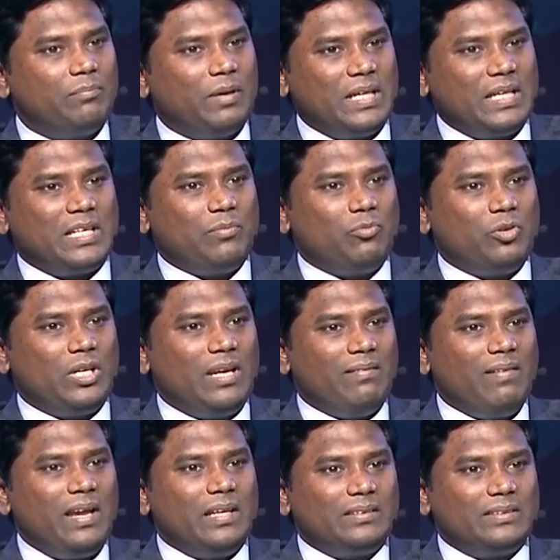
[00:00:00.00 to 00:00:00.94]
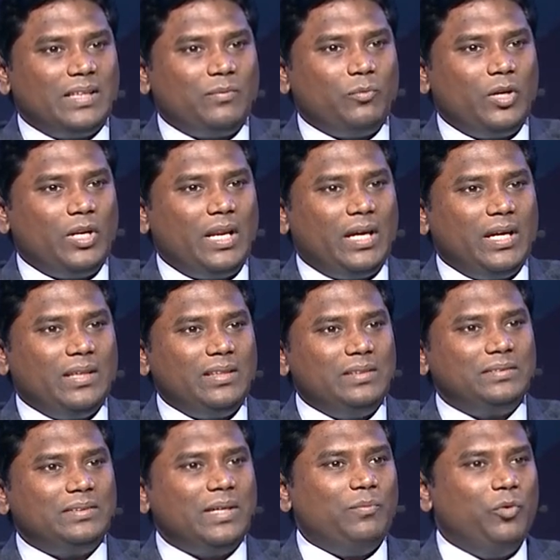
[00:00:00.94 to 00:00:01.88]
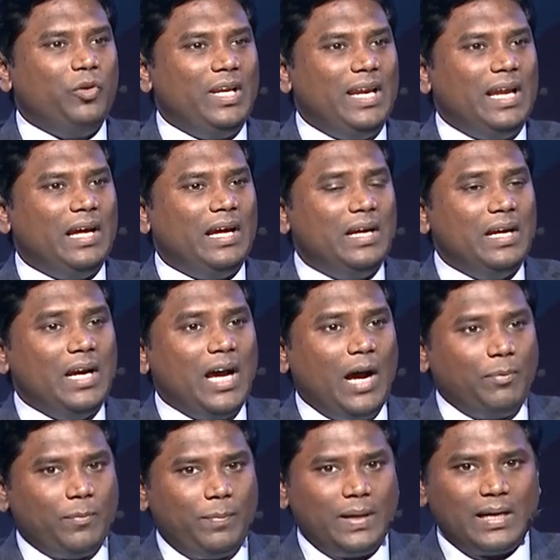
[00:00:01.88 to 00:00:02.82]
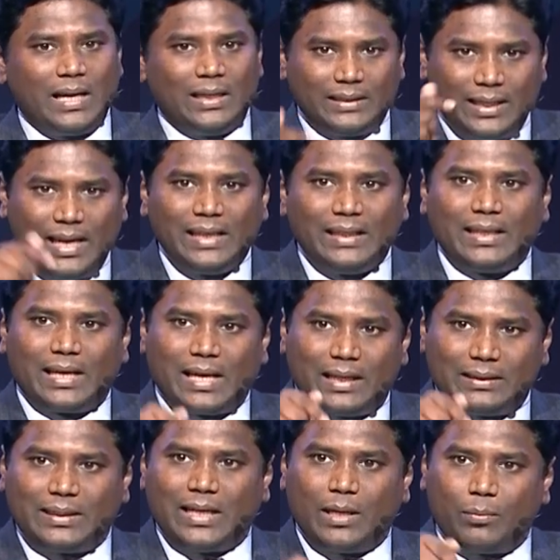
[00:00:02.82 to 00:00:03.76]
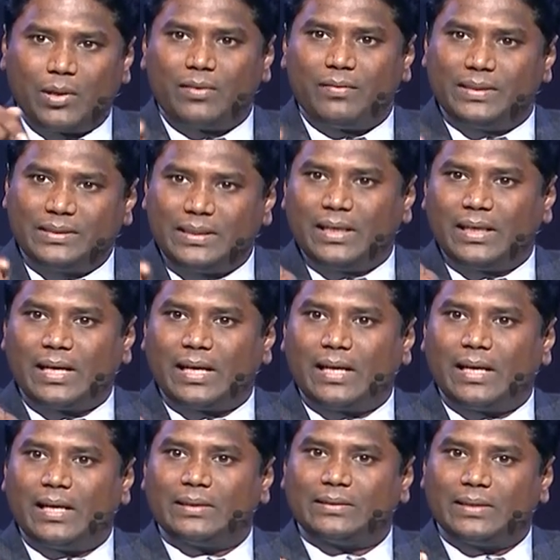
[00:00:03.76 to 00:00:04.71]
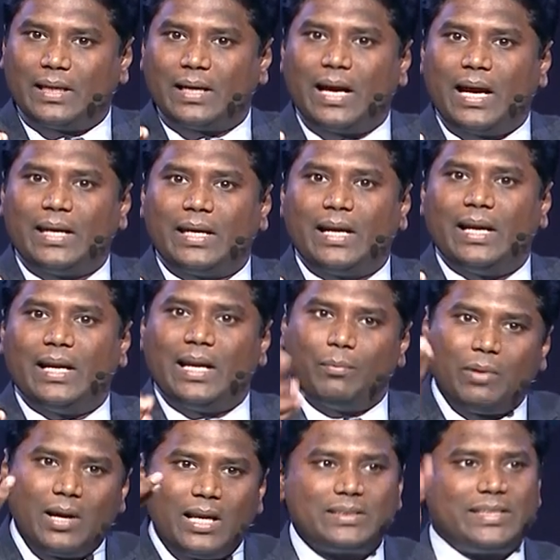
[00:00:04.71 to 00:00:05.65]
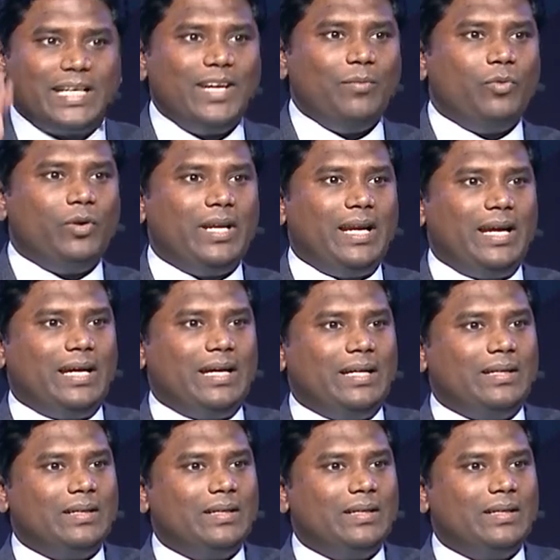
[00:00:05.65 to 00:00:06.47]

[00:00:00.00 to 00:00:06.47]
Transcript: படிக்க முடியல வேலை செய்ய முடியல எதையும் செய்ய முடியல அப்போ பாருங்க அந்த நேரத்தில் கர்த்தர் நமக்கு வச்சிருக்கிற சில காரியங்களை நம்மளால் செய்ய முடியல